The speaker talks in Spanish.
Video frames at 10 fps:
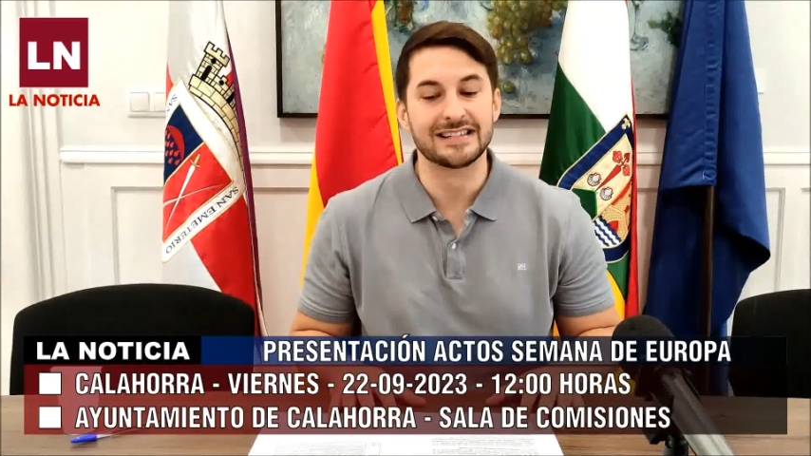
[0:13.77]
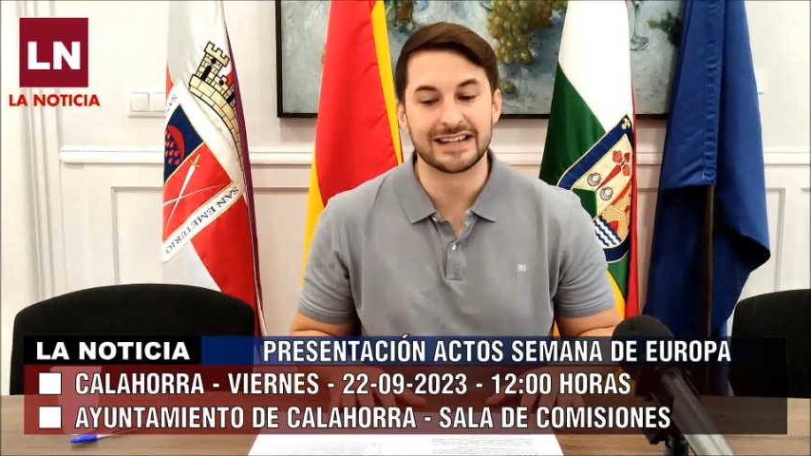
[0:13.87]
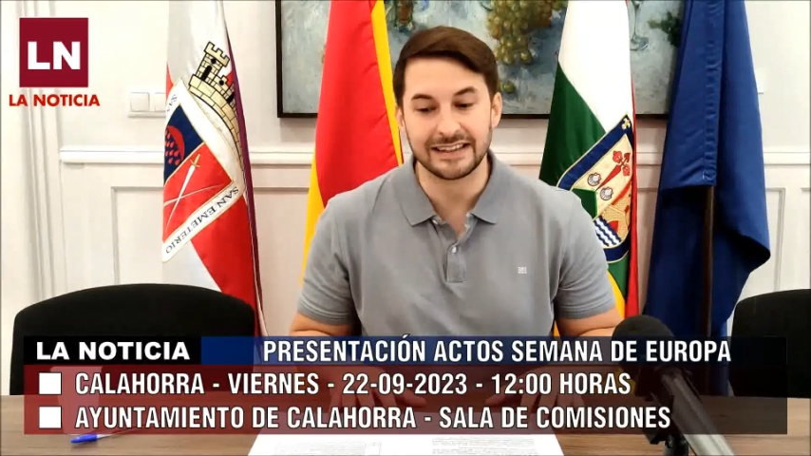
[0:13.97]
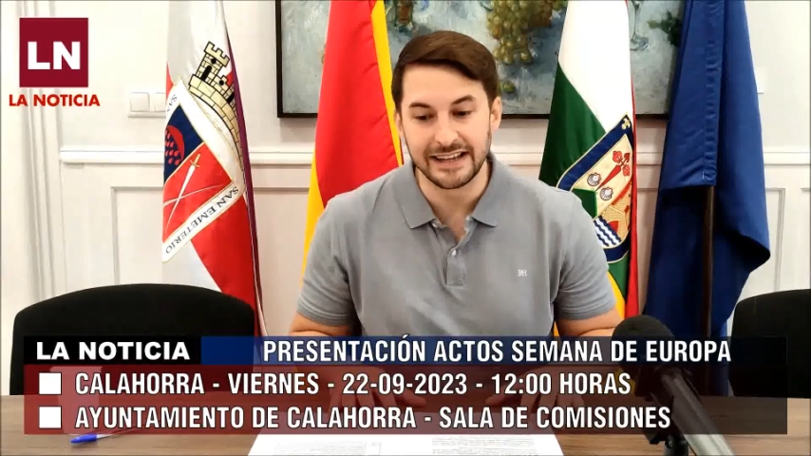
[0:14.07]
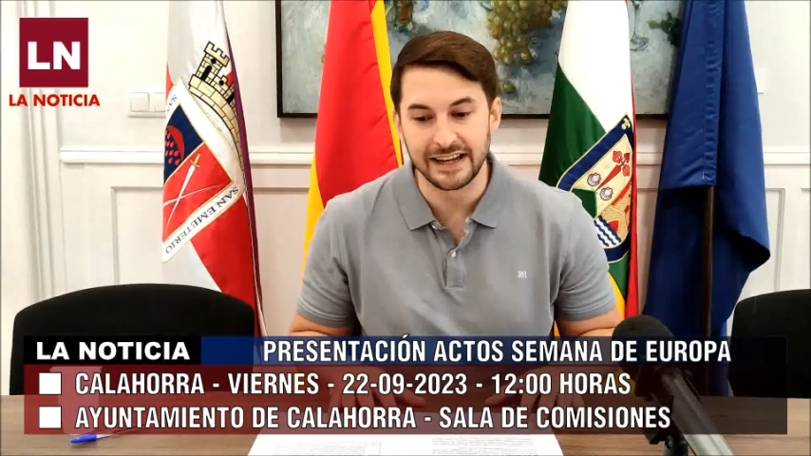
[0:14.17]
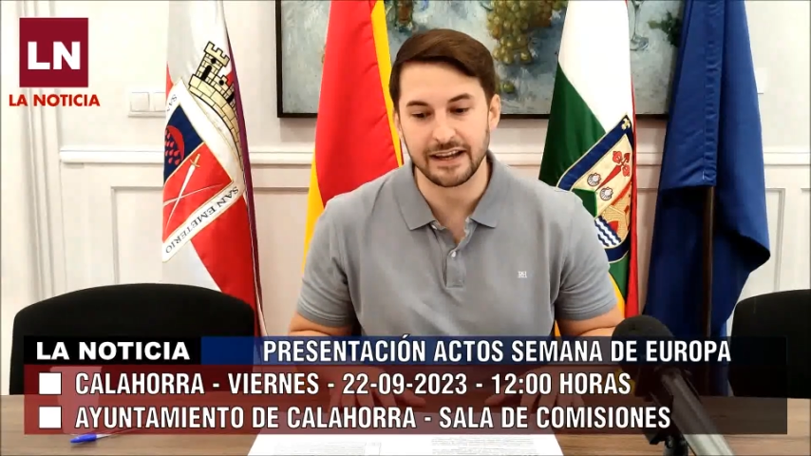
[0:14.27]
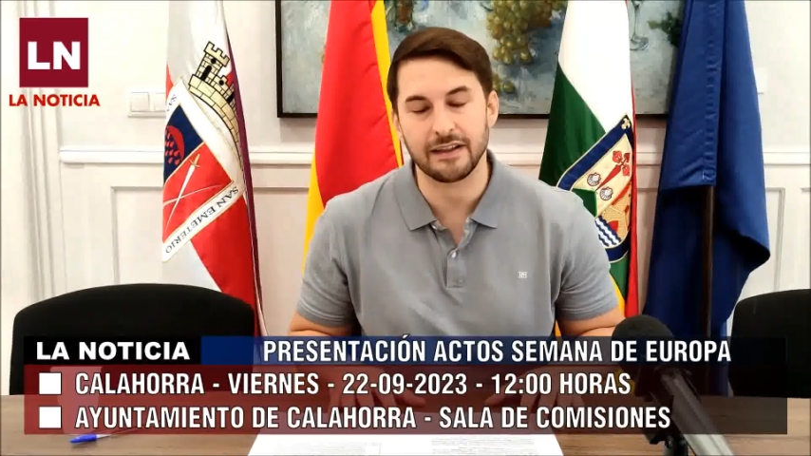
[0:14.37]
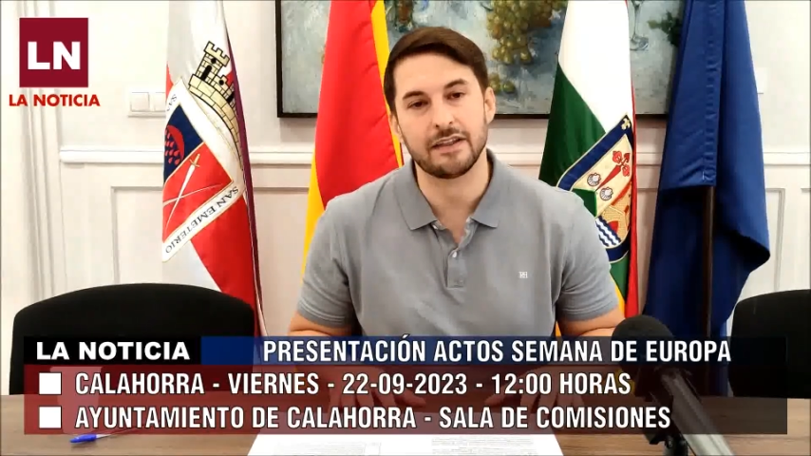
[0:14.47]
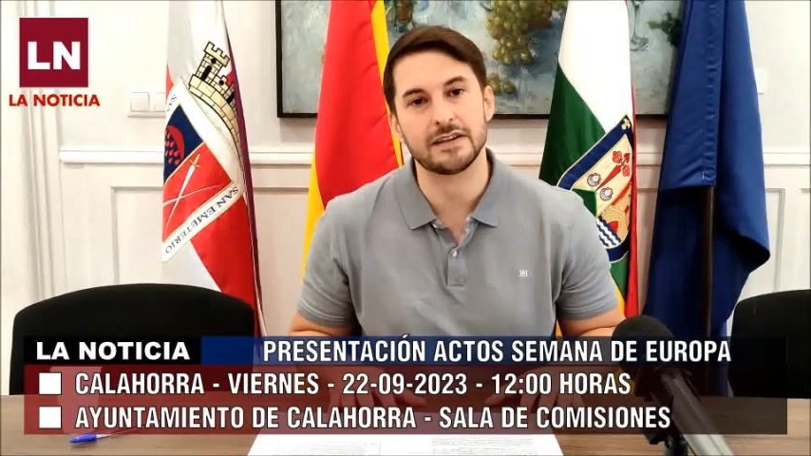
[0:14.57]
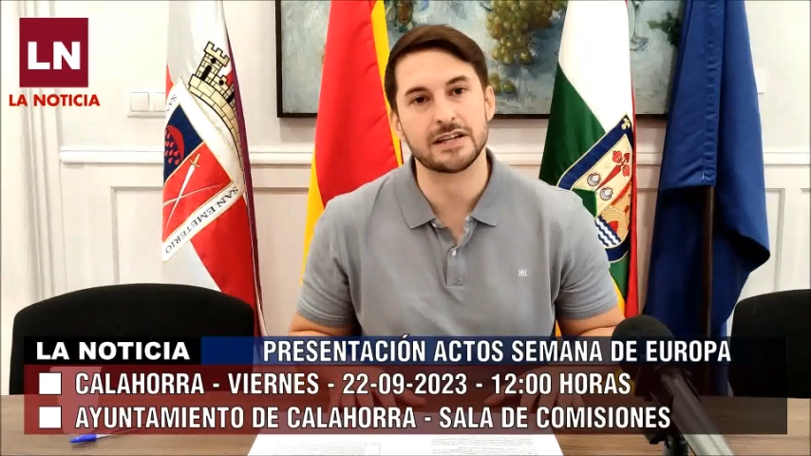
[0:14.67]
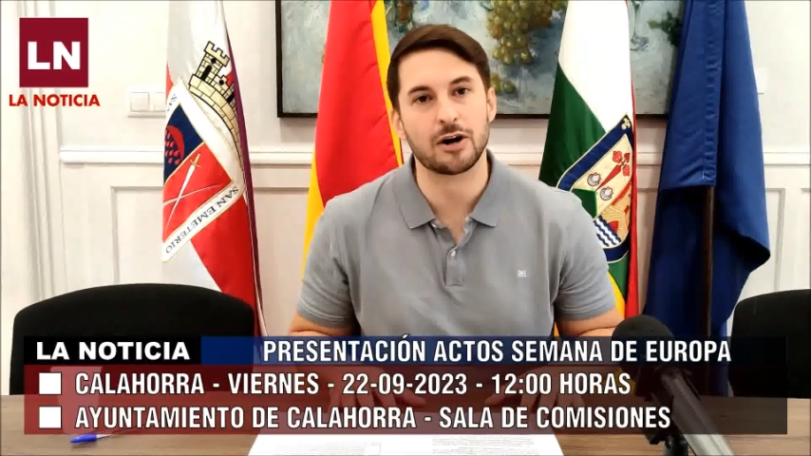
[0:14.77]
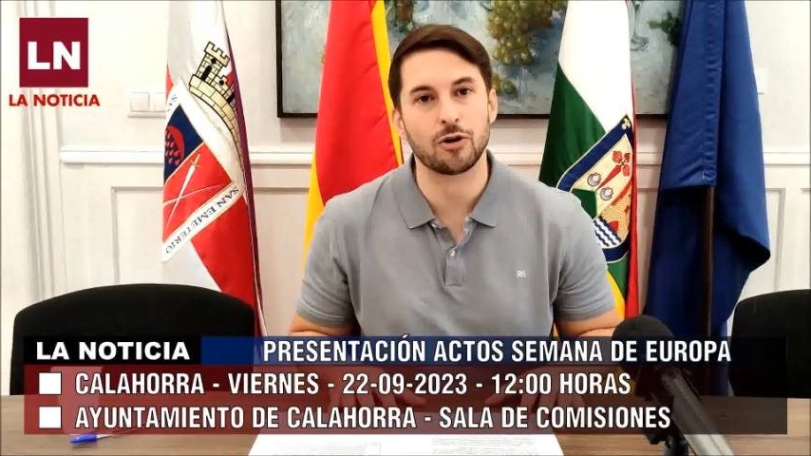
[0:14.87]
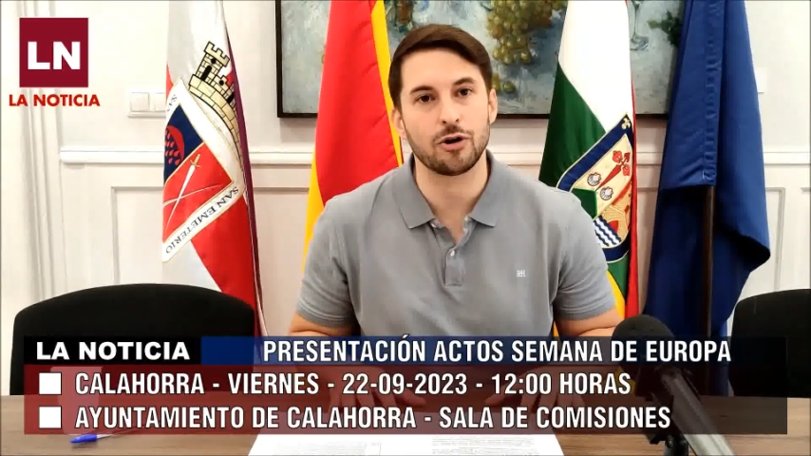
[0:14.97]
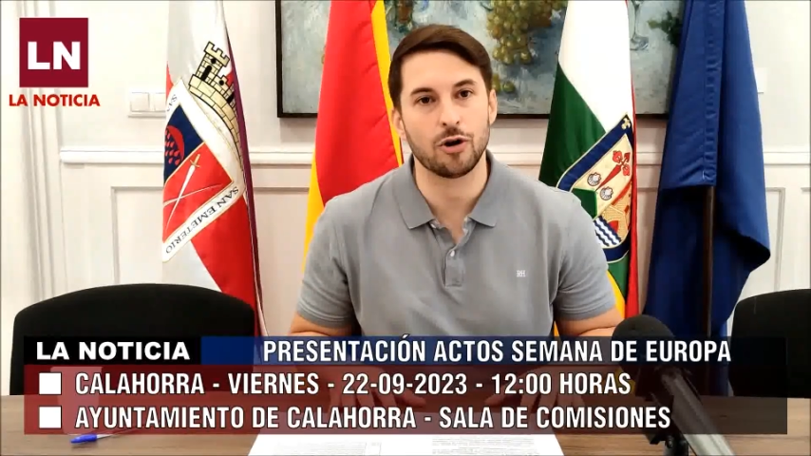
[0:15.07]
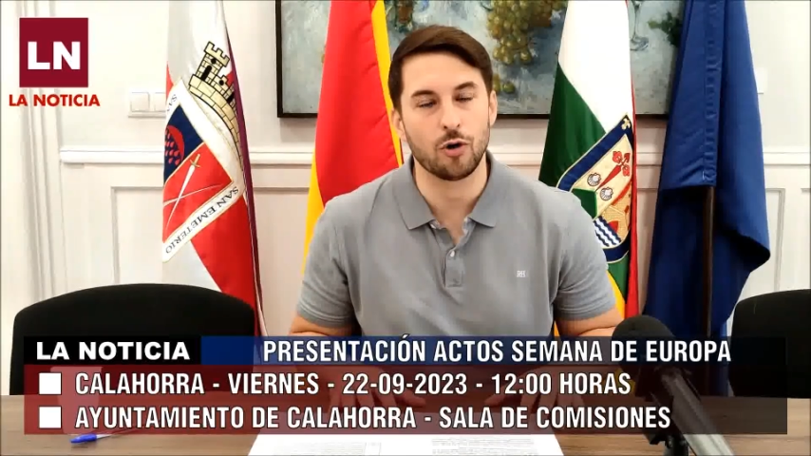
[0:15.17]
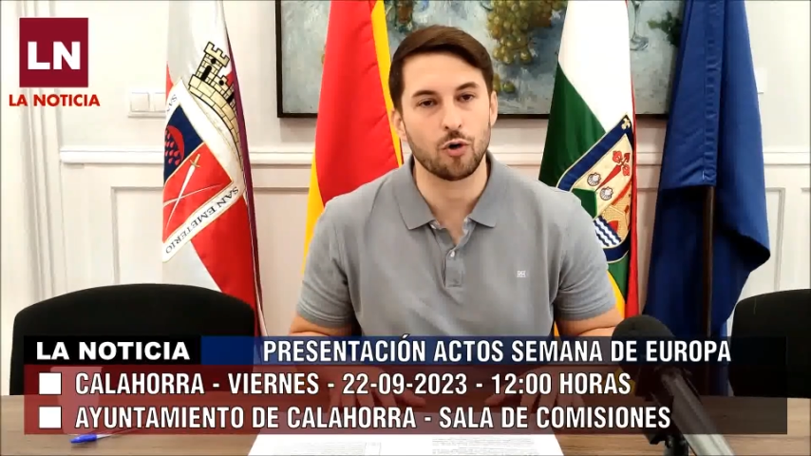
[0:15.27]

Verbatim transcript: Estrategia de Desarrollo